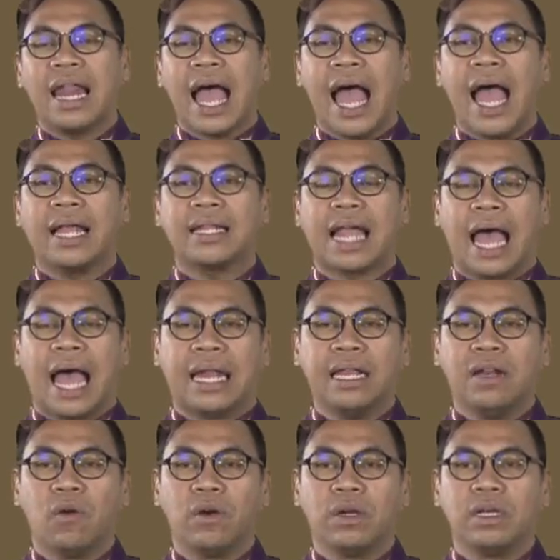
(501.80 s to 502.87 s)
งล่างฐาน
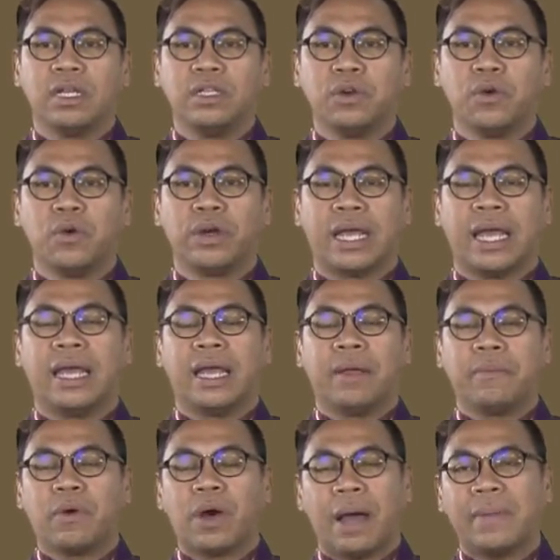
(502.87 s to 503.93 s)
ที่หลงเหลืออยู่เนี่ย
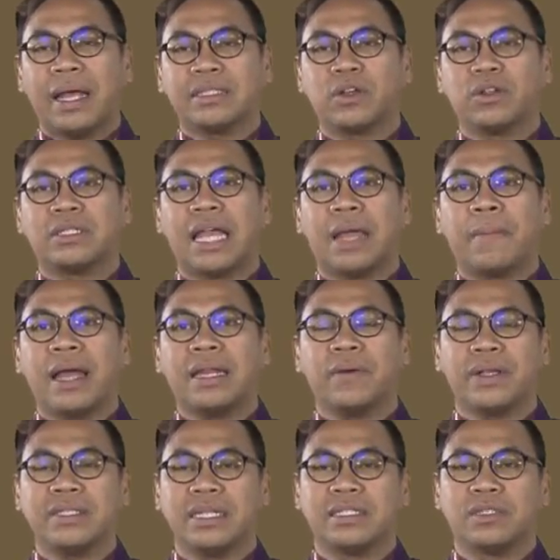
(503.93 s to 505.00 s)
มีความน่าสนใจมากที่
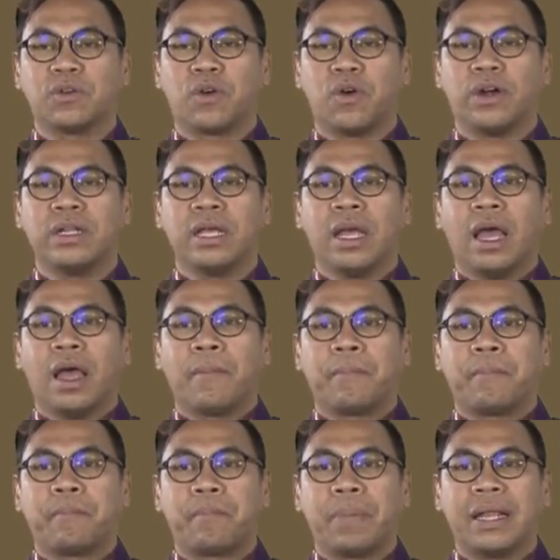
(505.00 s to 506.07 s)
ว่าศรีสุคต
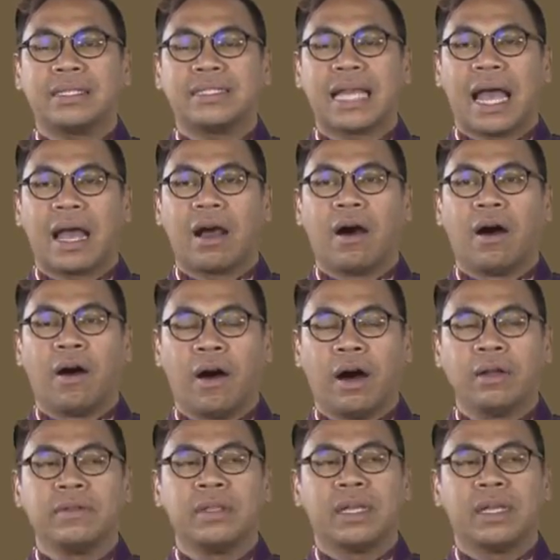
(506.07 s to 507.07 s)
เป็นลักษณะของ